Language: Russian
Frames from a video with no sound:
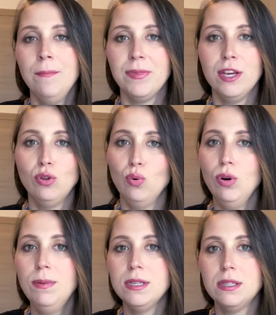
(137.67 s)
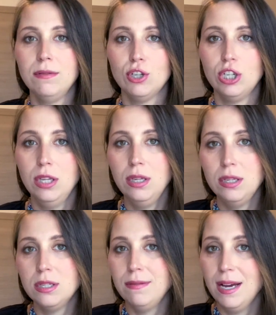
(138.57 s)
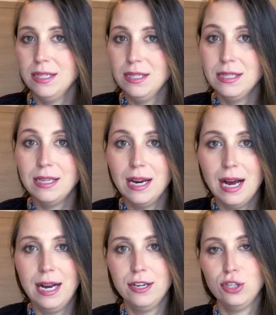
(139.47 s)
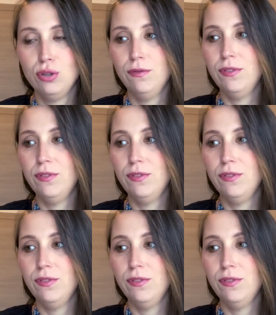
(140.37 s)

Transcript: это образ совершенно не связанный с реальностью.